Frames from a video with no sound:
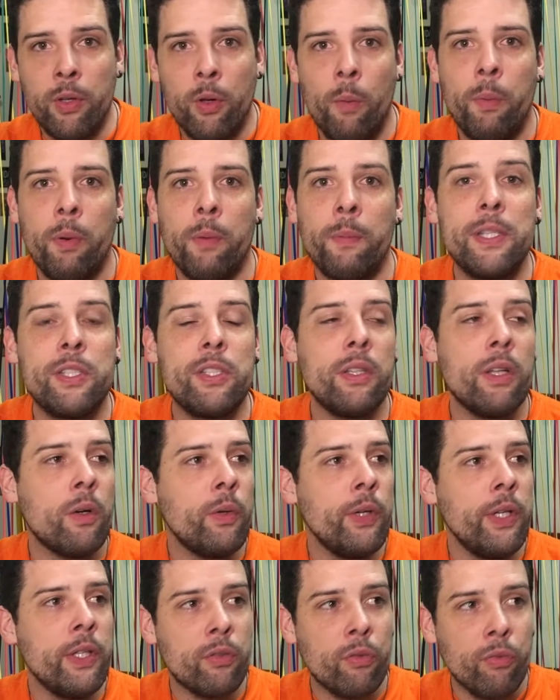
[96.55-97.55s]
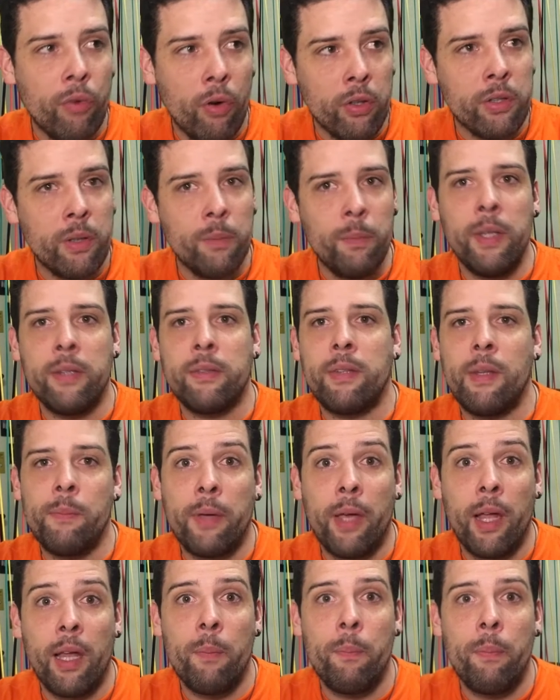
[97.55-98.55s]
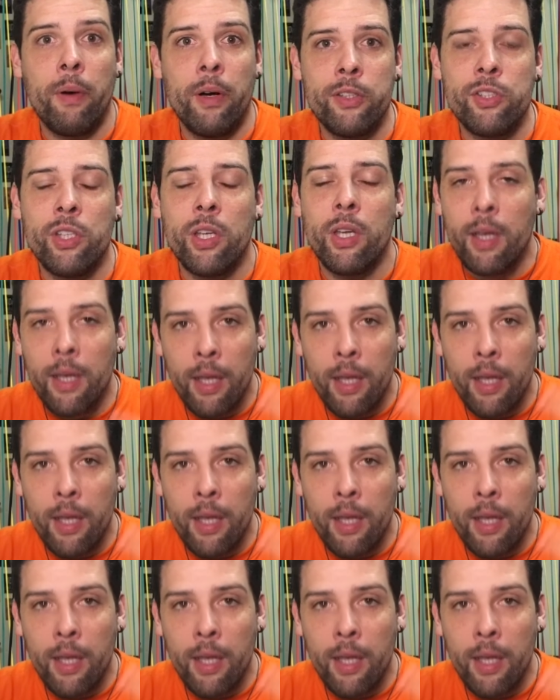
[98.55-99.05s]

comprometida com isso, volta e meia sempre que ela pode,